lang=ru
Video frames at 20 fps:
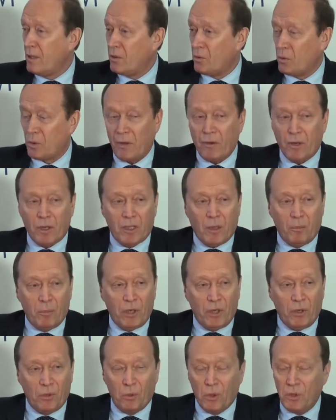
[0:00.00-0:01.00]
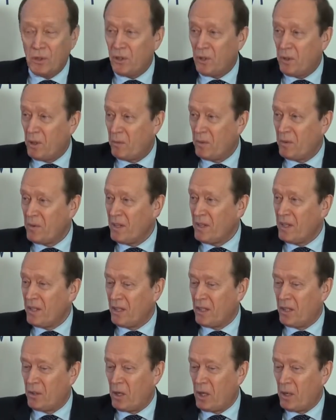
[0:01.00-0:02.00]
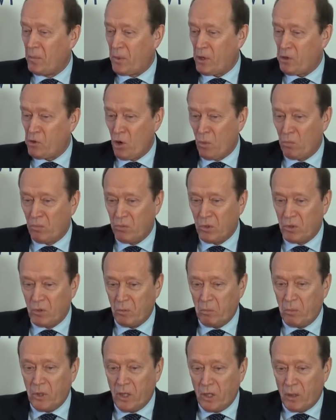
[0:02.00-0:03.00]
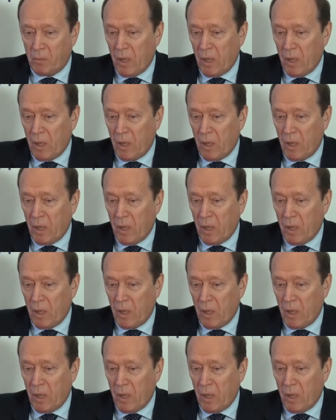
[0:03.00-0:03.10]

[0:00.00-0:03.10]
Но, наверное, там были и гости – Э, Причем были,